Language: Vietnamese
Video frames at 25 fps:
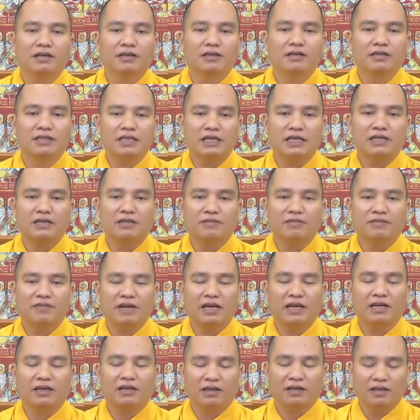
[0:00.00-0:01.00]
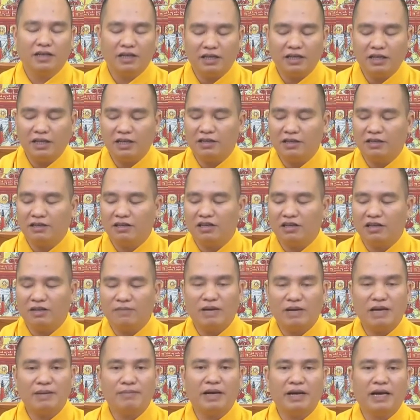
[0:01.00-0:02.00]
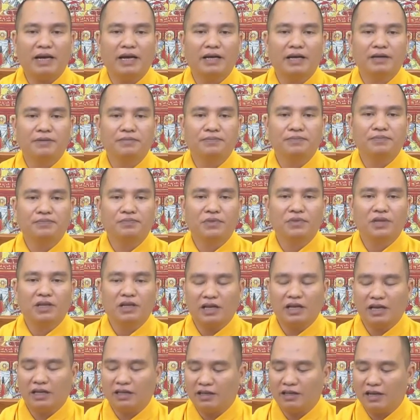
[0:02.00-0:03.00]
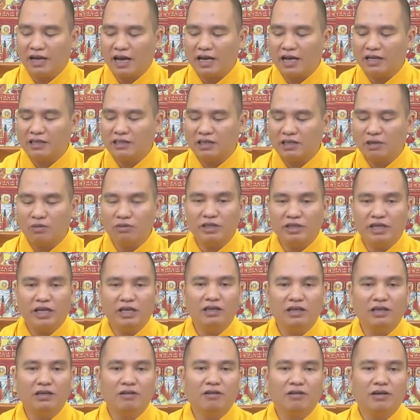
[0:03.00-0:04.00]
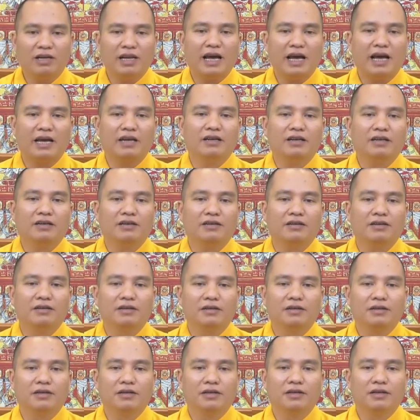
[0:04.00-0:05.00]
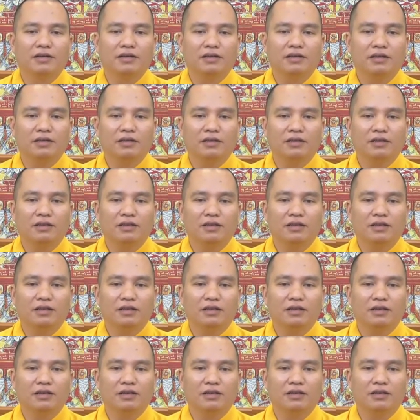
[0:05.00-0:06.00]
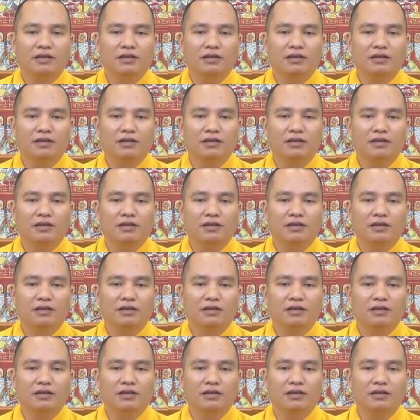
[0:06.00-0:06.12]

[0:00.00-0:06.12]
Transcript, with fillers: sạch vẩy hết đi cho nó mát mẻ cái thứ hai sáu chén nước còn lại đó thì à,